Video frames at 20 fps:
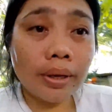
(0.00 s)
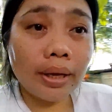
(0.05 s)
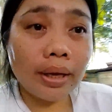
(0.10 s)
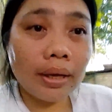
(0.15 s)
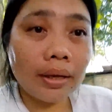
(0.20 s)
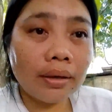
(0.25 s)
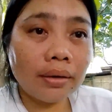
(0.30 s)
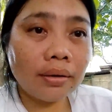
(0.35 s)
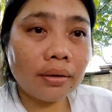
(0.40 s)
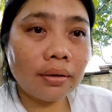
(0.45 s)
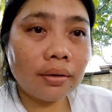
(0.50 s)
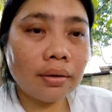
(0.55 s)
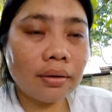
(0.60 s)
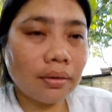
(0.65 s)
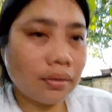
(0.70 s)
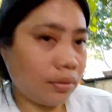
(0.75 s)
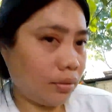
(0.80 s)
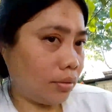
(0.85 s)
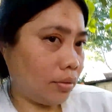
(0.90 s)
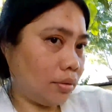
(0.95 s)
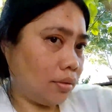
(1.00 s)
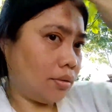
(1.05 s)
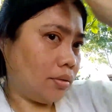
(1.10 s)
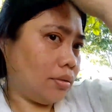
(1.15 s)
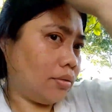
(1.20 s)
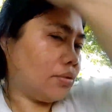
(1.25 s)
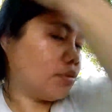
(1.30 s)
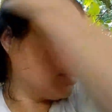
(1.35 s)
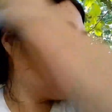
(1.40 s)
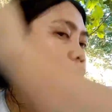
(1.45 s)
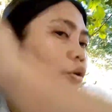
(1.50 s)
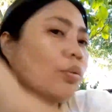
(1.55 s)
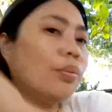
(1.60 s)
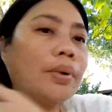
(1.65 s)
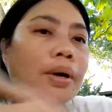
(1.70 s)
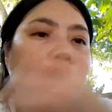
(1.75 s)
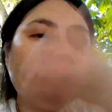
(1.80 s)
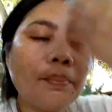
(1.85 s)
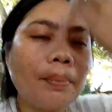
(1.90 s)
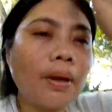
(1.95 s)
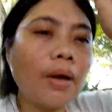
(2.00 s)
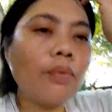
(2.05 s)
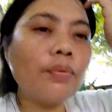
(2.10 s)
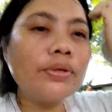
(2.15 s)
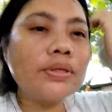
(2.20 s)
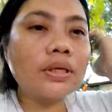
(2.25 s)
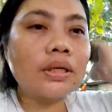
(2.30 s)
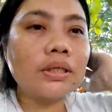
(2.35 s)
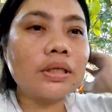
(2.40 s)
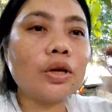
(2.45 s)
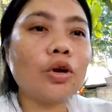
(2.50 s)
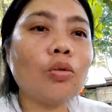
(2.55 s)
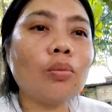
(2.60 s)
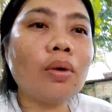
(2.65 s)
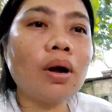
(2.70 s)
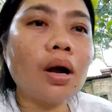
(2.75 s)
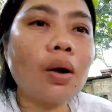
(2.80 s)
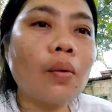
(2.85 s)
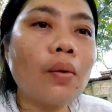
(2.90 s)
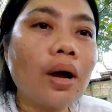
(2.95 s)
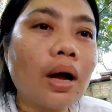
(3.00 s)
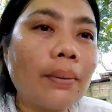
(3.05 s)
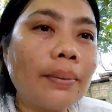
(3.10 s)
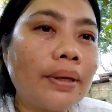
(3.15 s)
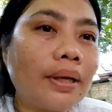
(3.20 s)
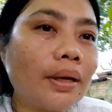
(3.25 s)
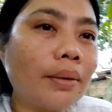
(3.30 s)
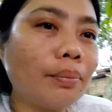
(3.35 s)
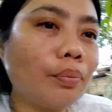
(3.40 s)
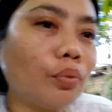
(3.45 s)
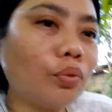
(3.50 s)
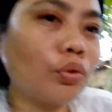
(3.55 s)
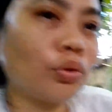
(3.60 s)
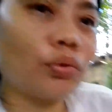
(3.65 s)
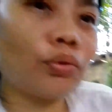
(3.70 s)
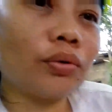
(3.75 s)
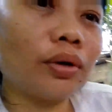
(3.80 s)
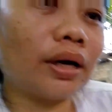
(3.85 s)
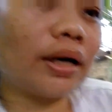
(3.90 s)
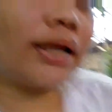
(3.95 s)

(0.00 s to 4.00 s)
Ayan. Sobrang pawis kasi gumagawa kami ng puto